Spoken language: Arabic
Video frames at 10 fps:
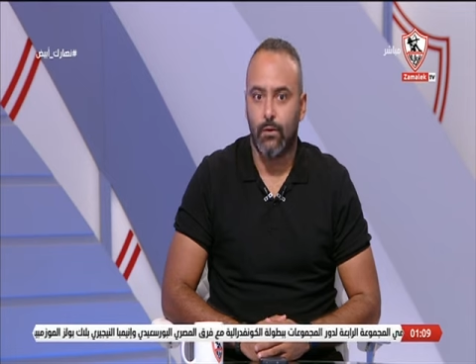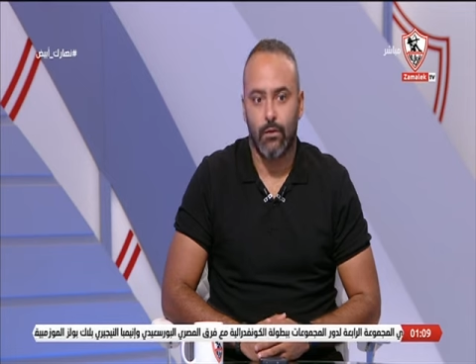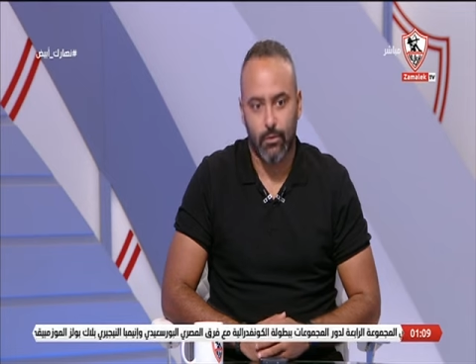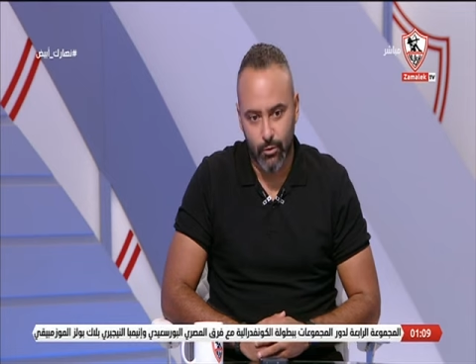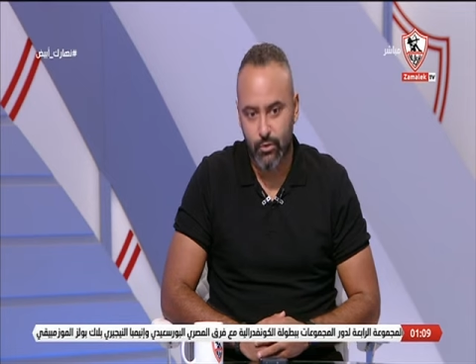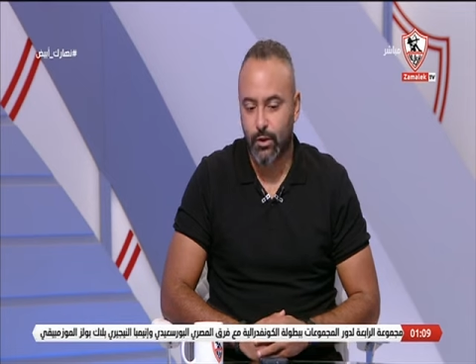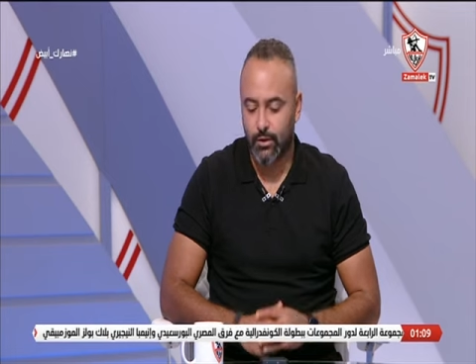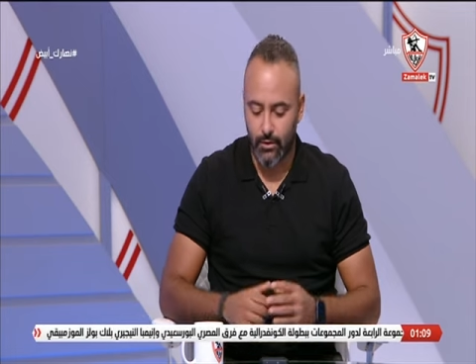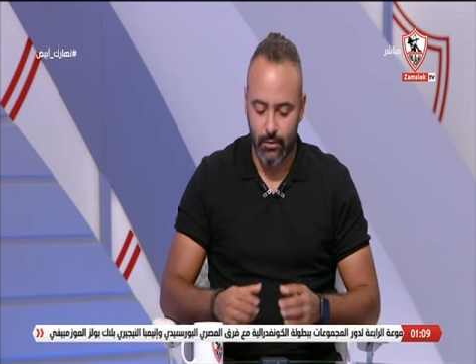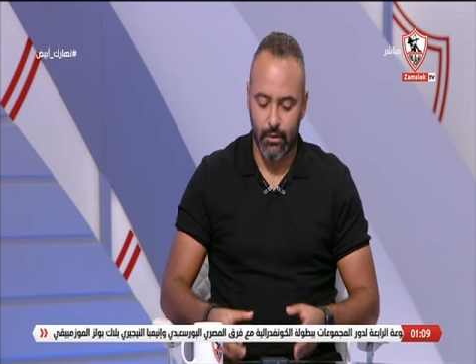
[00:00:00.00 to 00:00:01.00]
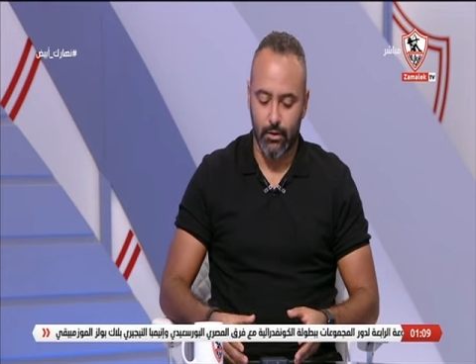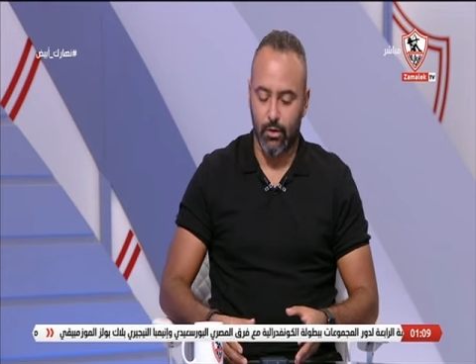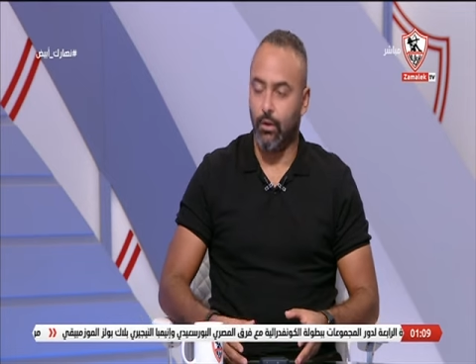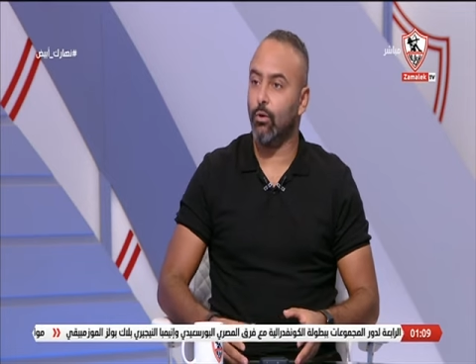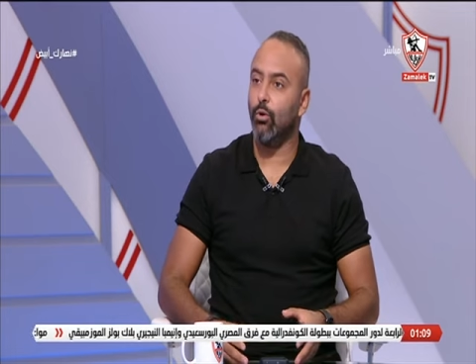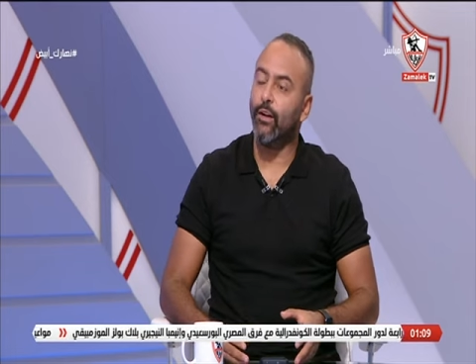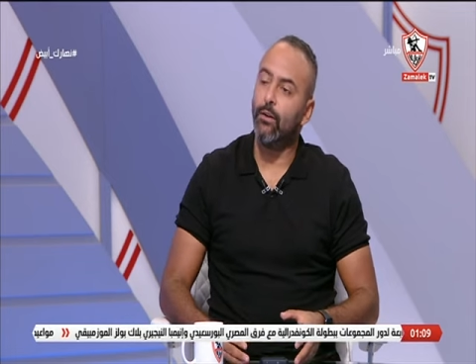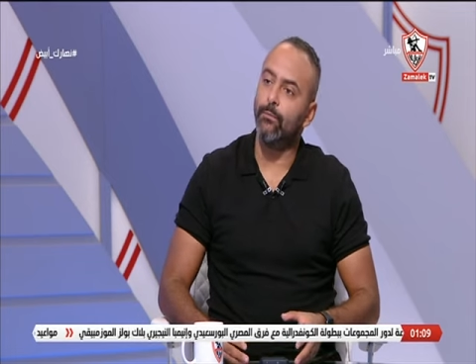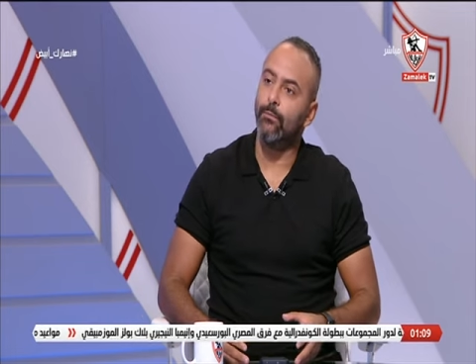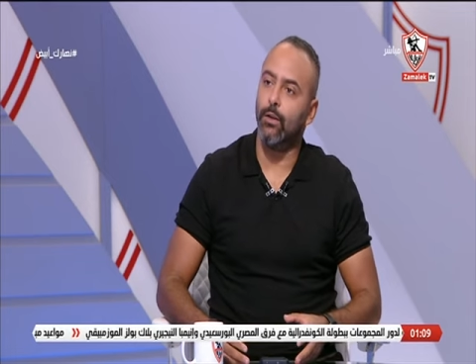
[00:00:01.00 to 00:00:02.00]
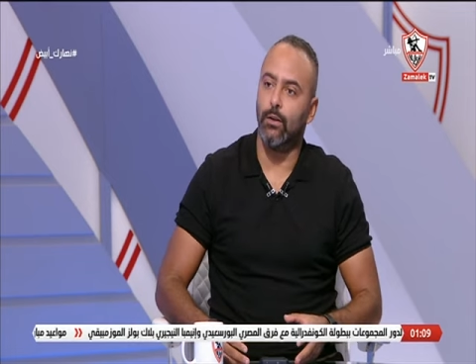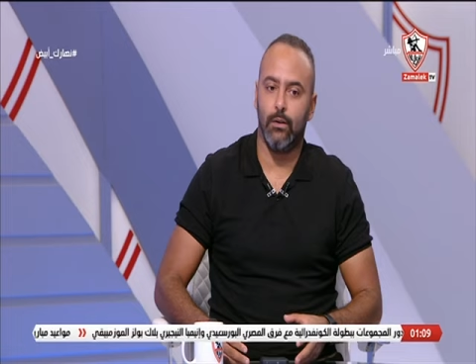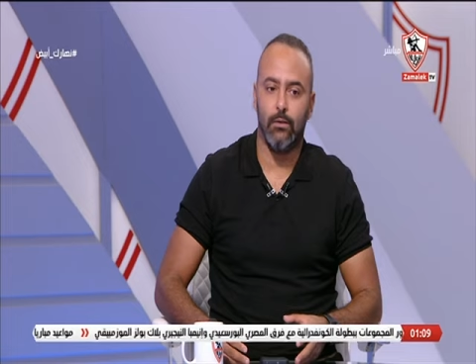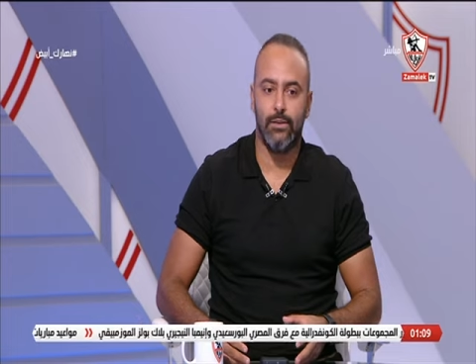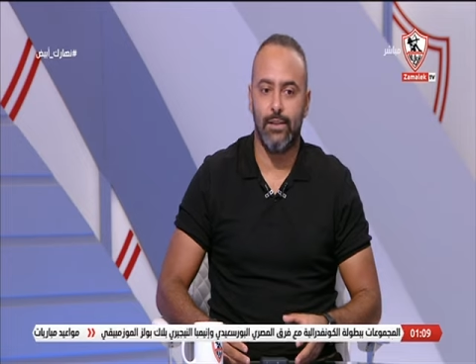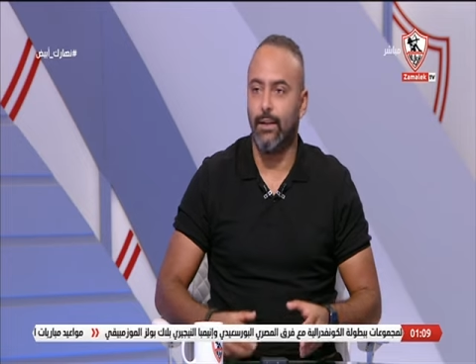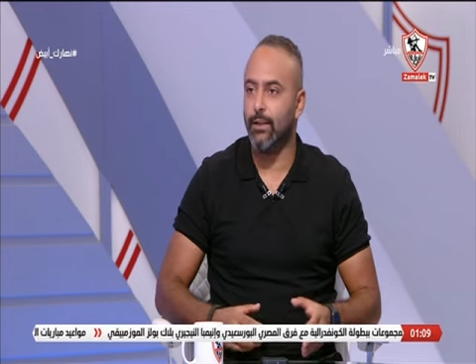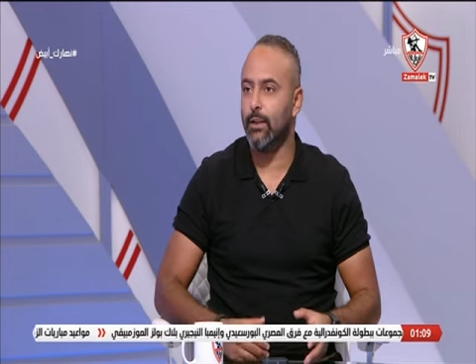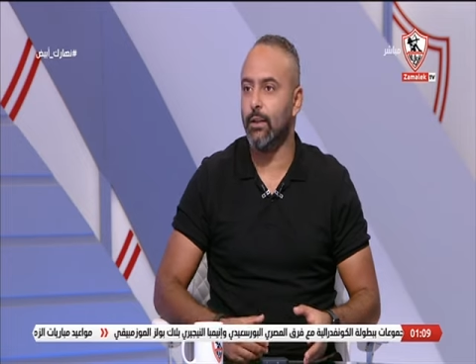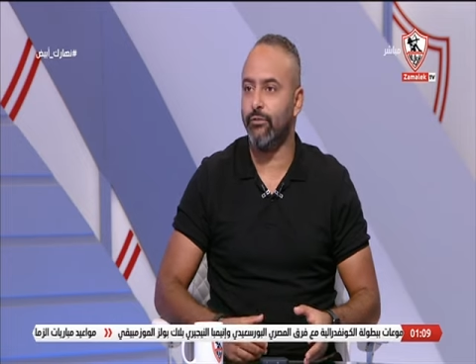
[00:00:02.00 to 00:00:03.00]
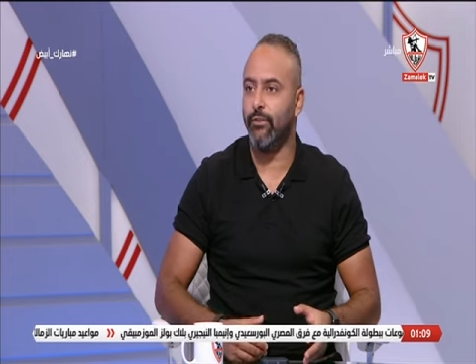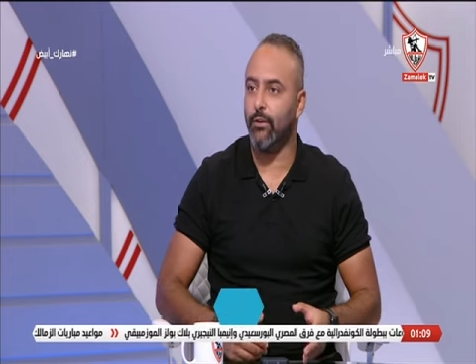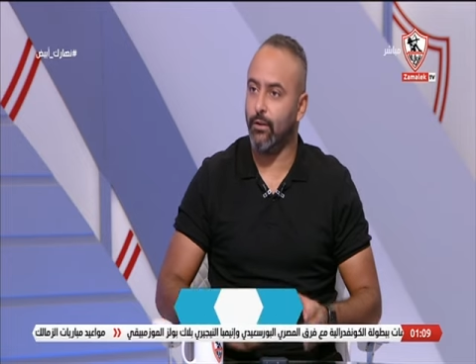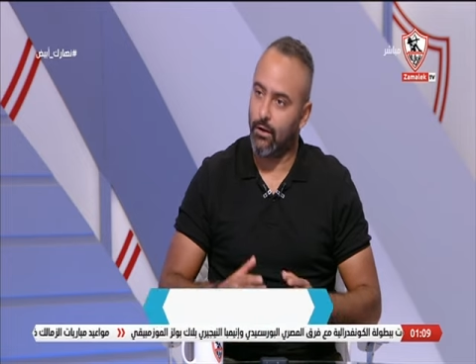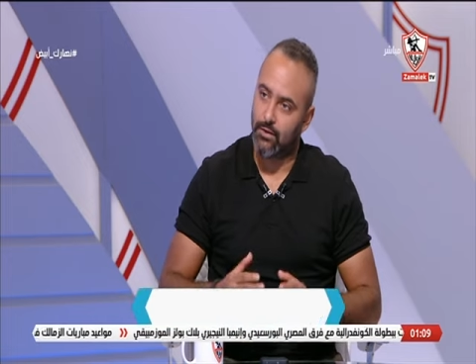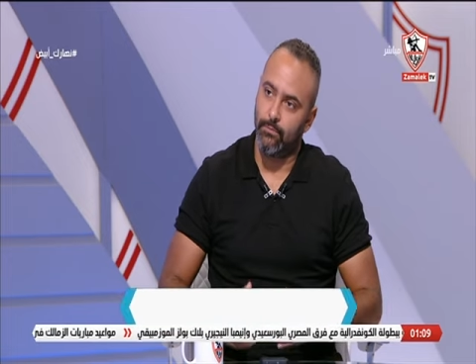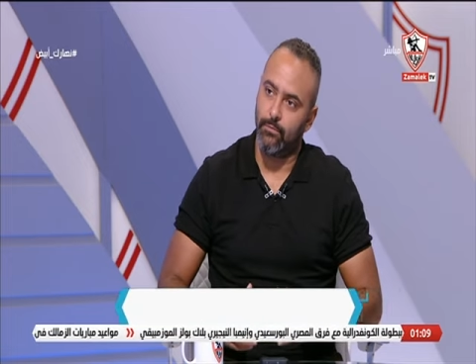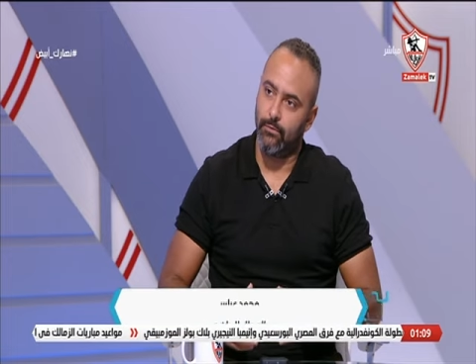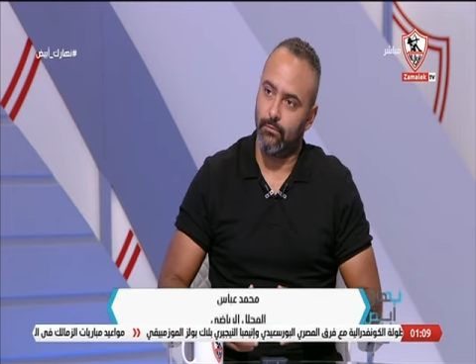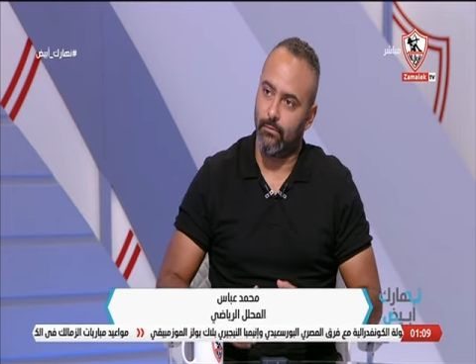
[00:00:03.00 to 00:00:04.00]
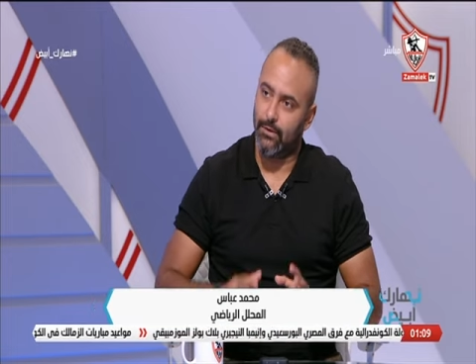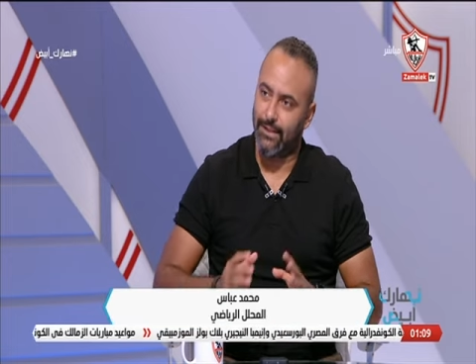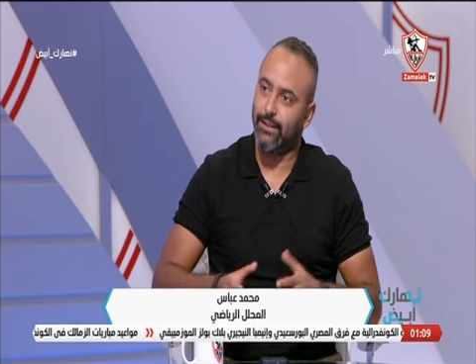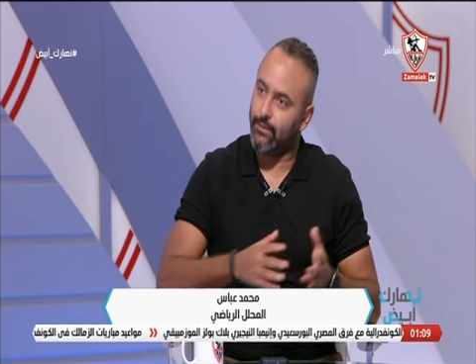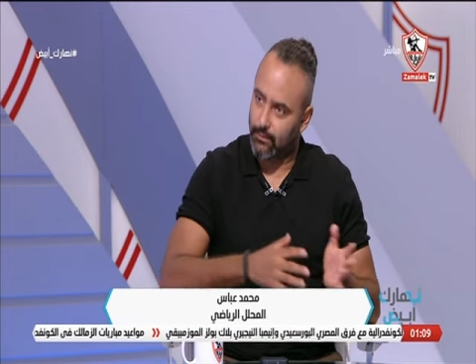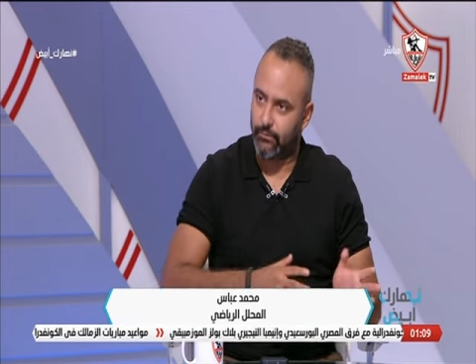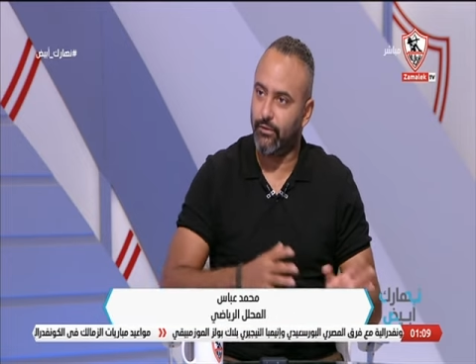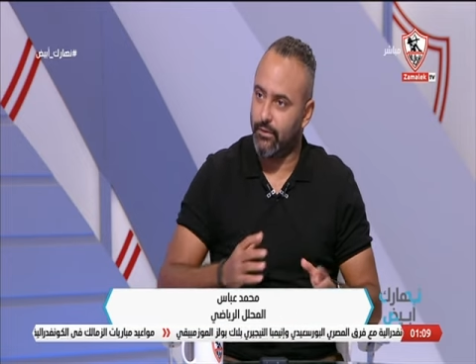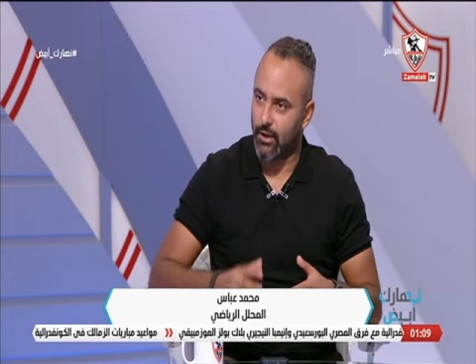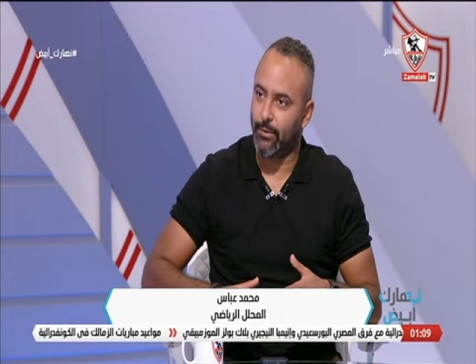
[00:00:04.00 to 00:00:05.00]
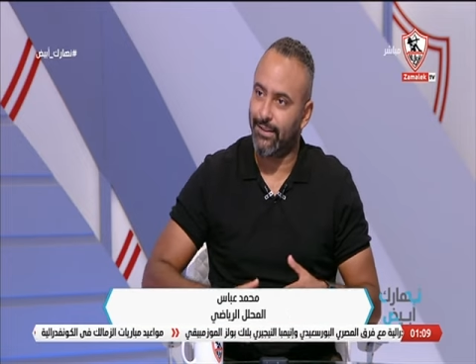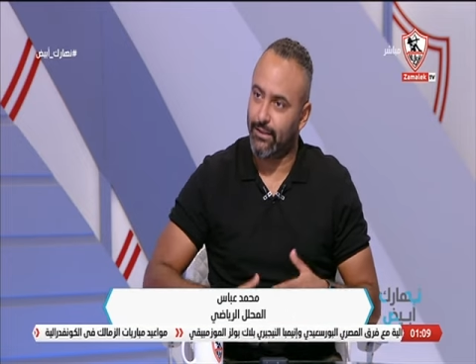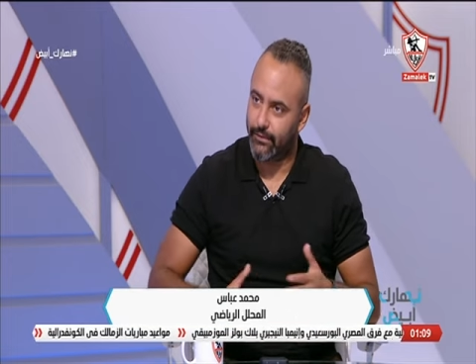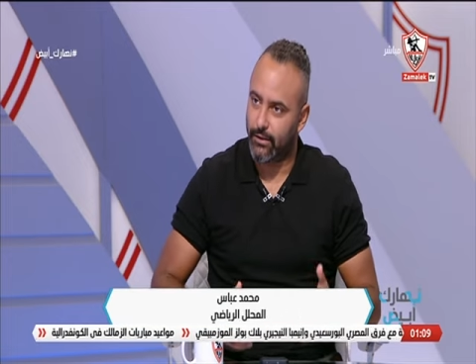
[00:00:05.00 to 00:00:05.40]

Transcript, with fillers: بص تحس ان القرعه آه، السنه دي الفرق الاصعب زادت في صعبه كتير مم.